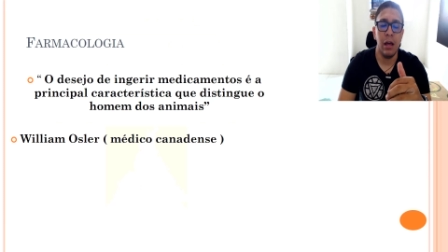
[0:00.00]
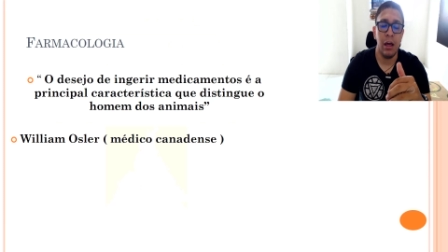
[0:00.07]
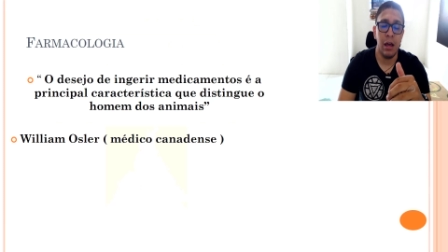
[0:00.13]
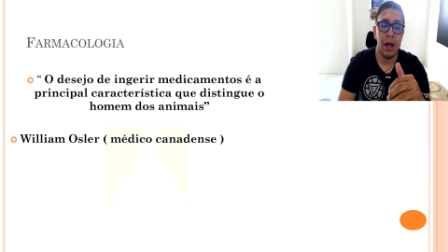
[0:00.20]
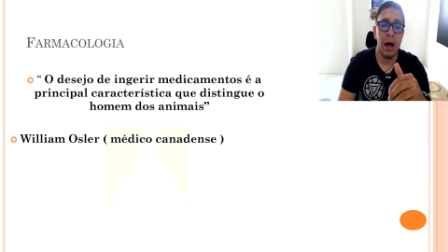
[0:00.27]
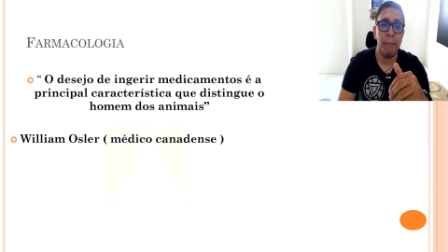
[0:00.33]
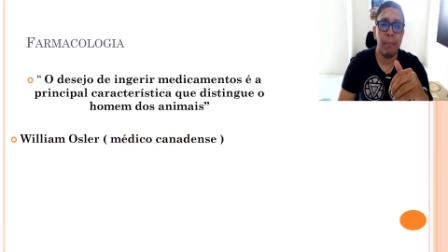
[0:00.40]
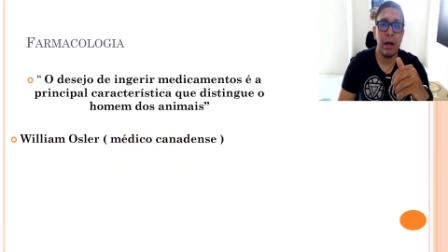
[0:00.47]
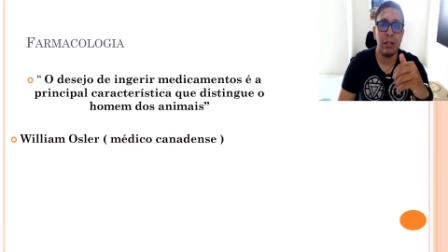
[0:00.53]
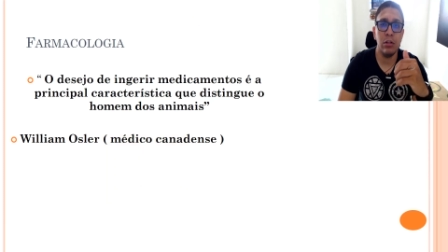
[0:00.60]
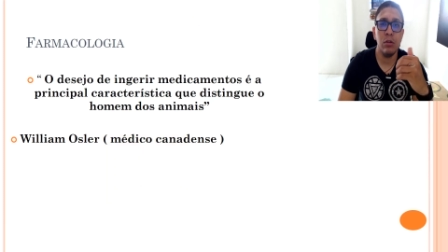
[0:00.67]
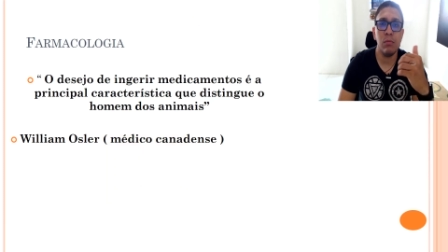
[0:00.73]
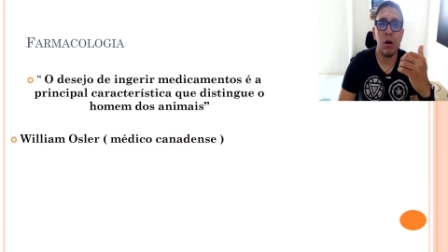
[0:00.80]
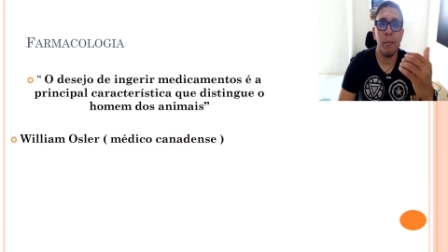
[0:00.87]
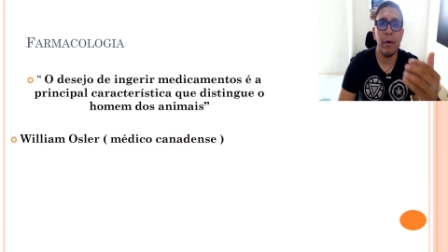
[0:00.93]
é, a partir
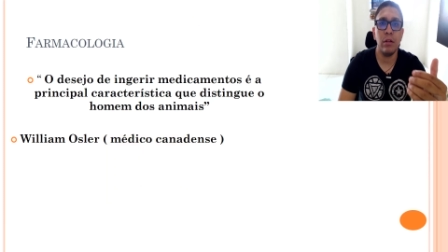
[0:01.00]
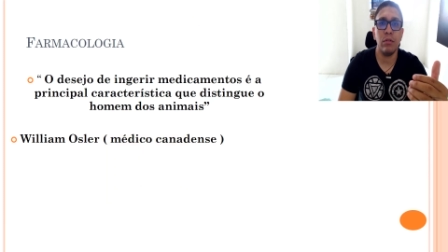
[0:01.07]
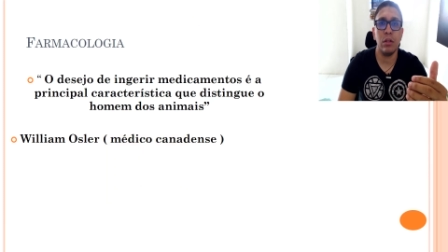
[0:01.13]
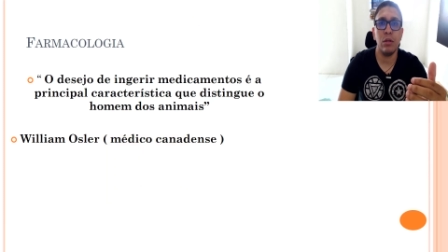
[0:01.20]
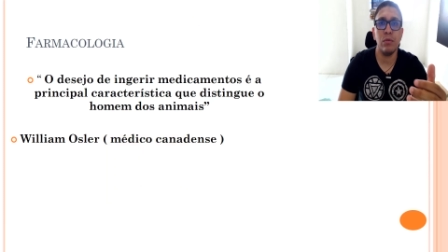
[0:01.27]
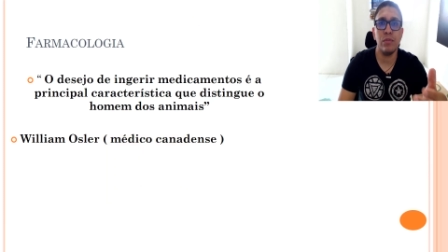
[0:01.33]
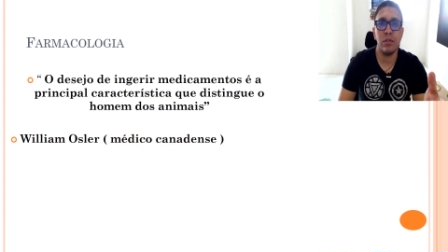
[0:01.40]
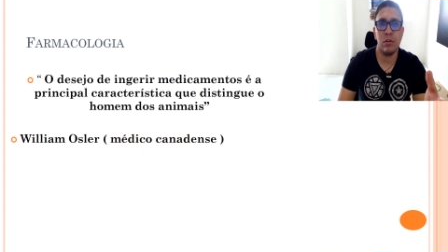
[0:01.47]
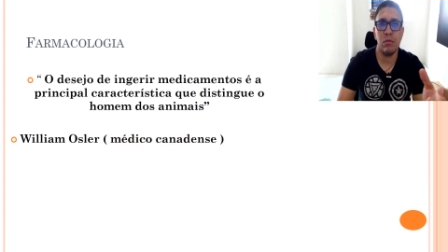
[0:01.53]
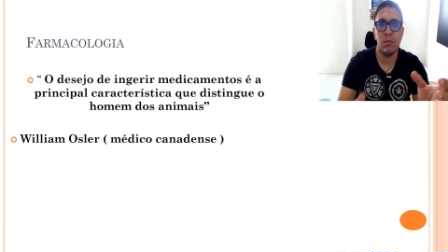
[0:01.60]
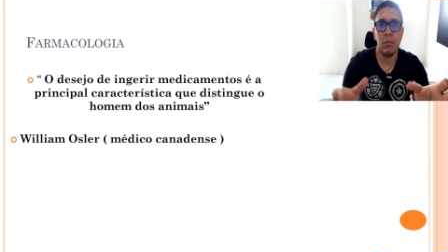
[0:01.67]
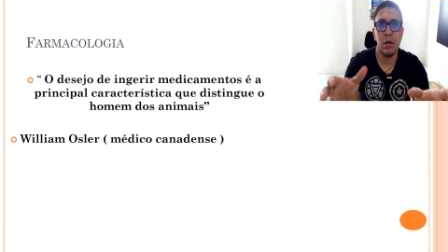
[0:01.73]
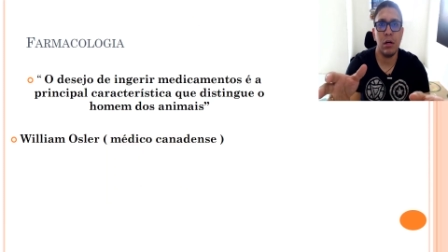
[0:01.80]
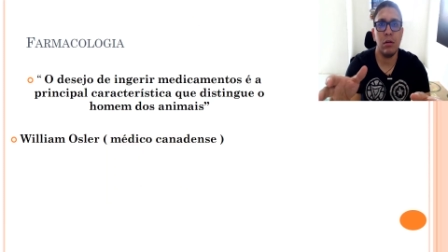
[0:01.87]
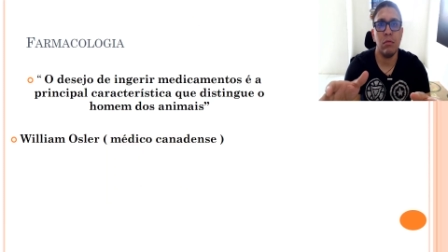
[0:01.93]
do momento em que o ser
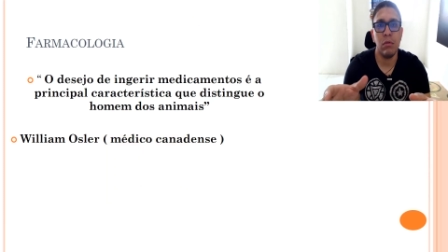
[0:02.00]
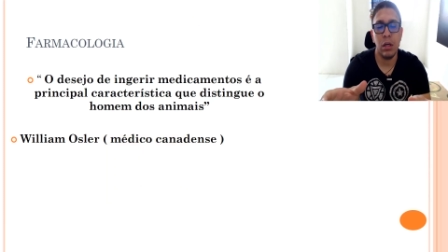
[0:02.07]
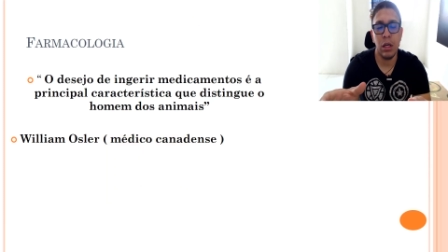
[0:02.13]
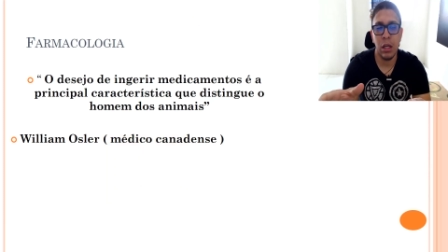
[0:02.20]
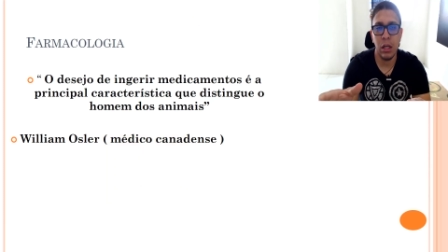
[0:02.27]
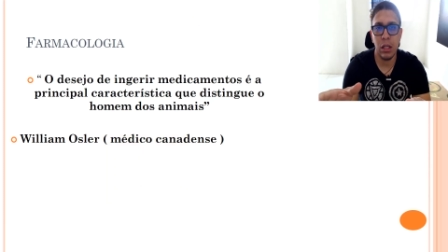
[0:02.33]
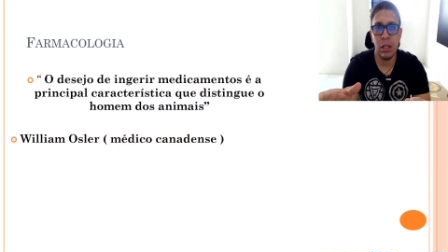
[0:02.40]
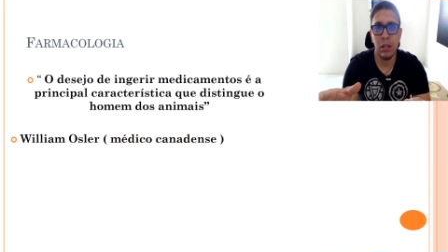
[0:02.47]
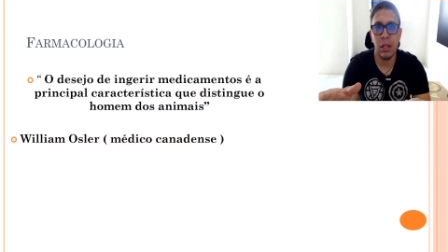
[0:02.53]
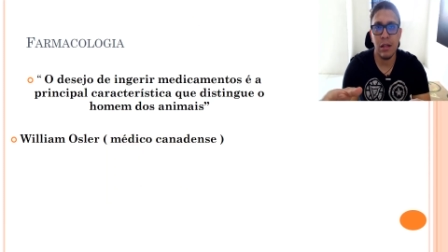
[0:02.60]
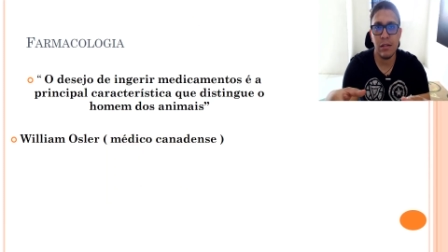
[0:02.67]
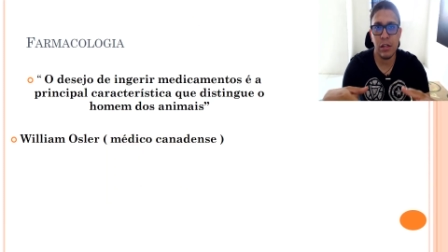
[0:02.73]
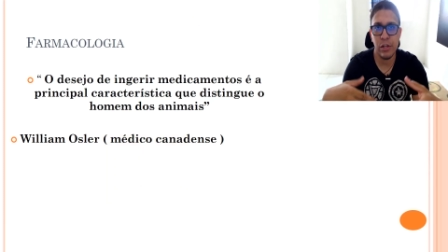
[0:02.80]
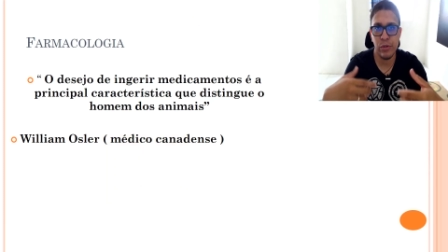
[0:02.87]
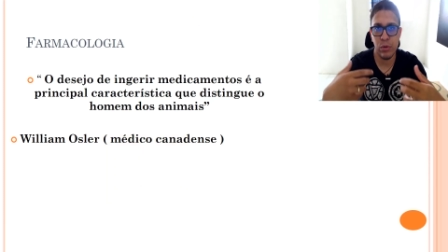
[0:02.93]
humano ele
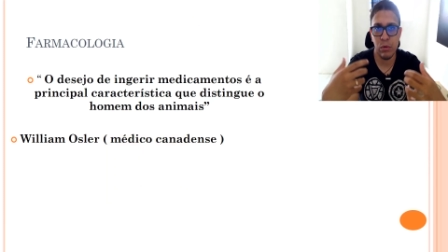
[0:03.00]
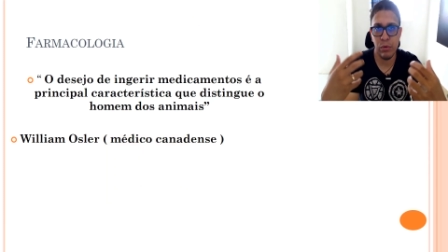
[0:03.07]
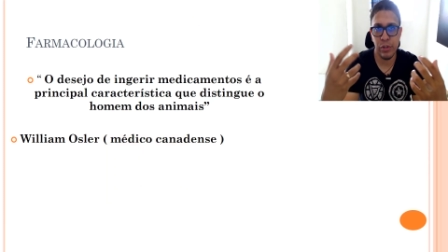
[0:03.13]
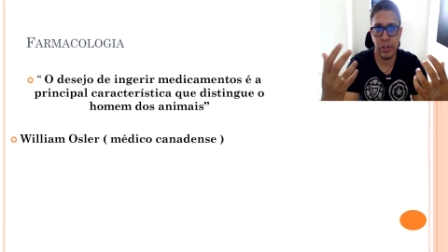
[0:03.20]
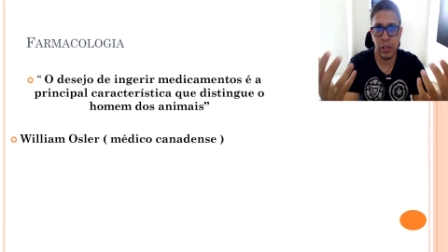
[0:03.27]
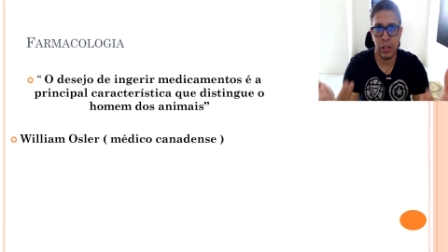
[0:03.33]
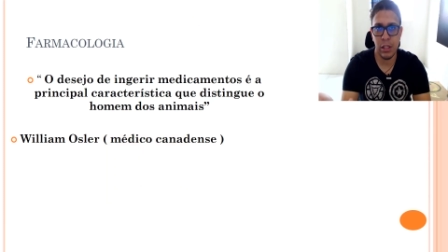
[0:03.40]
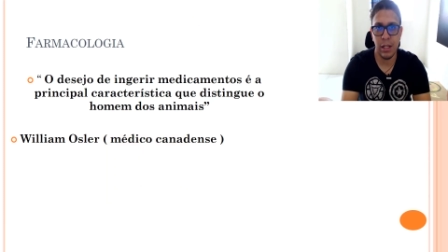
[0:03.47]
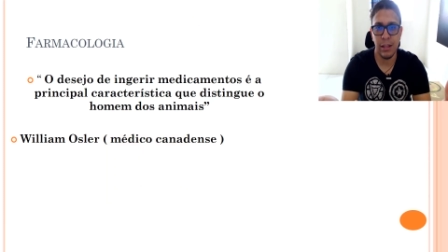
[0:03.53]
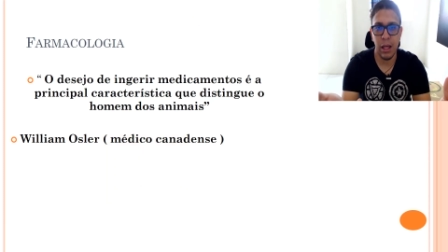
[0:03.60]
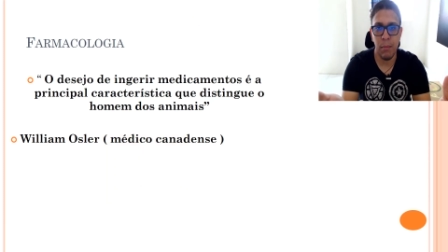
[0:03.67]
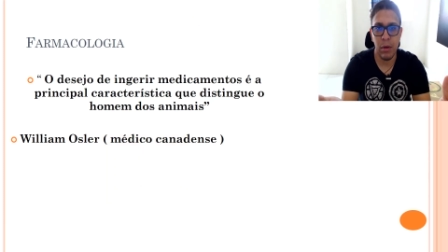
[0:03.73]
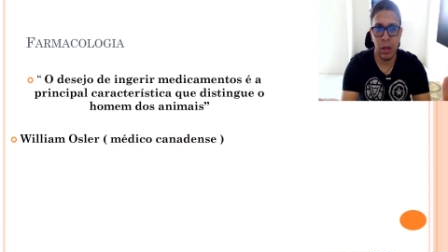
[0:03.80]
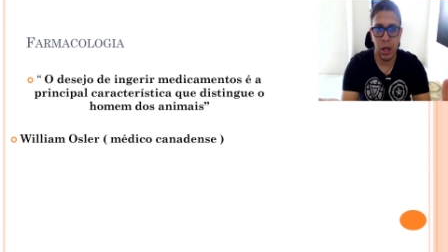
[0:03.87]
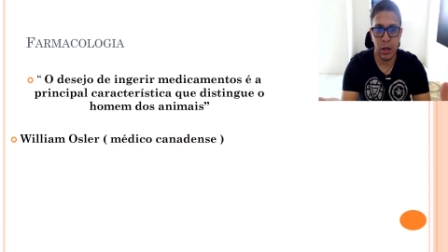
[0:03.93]
desejou ingerir
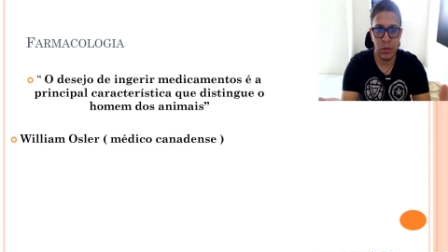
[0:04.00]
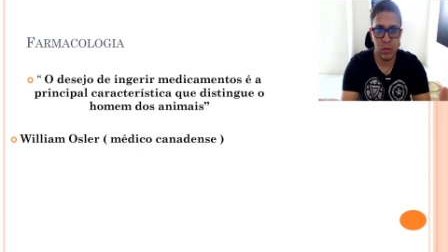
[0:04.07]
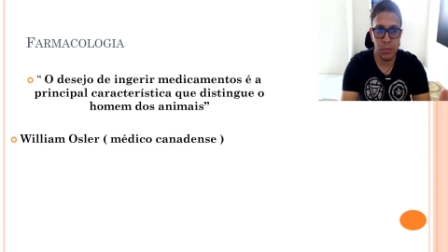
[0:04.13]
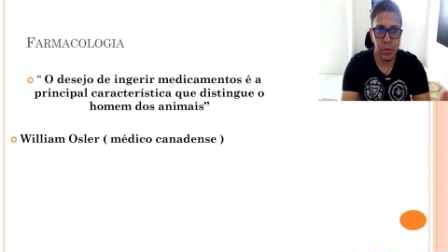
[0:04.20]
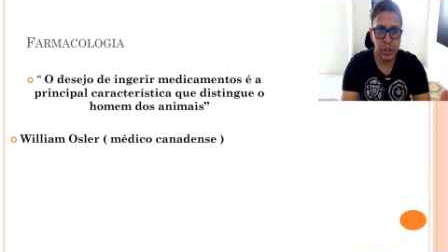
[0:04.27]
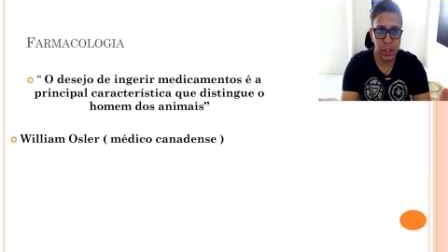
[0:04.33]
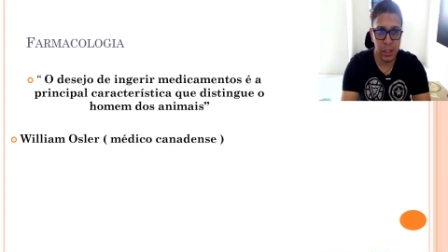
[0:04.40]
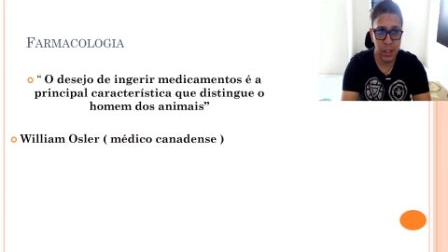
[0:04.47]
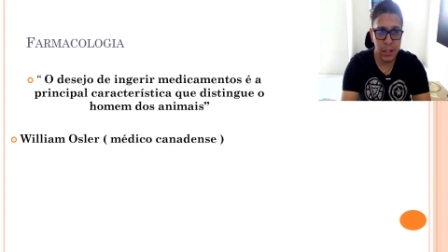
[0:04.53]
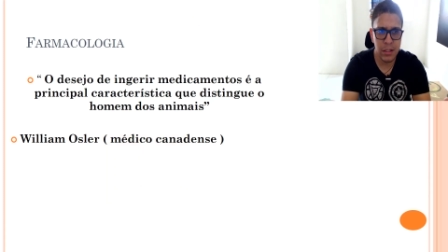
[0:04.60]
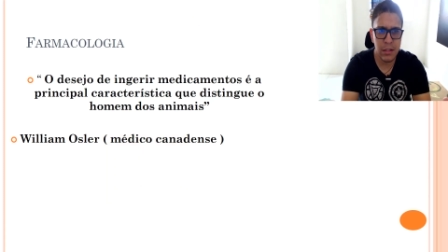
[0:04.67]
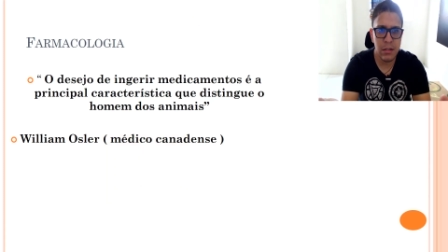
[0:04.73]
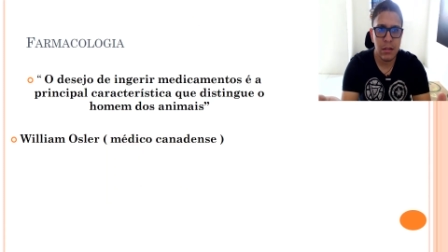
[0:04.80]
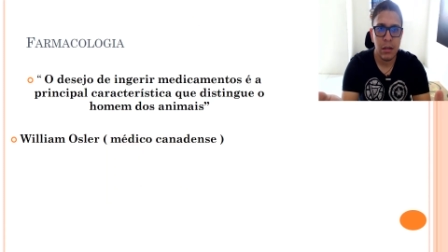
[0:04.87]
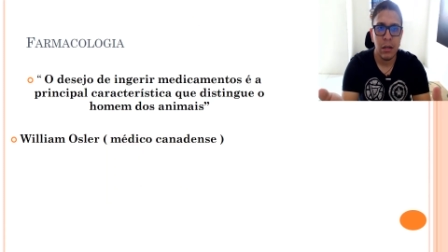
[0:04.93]
determinadas
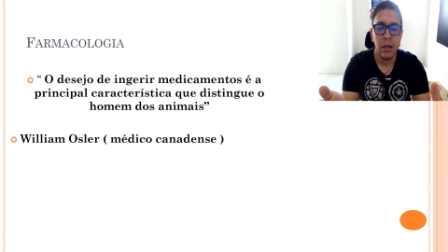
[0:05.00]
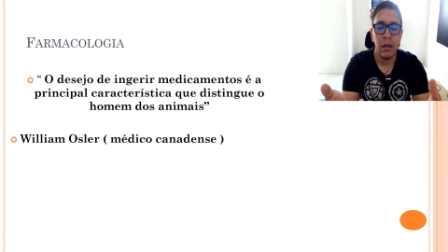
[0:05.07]
substâncias,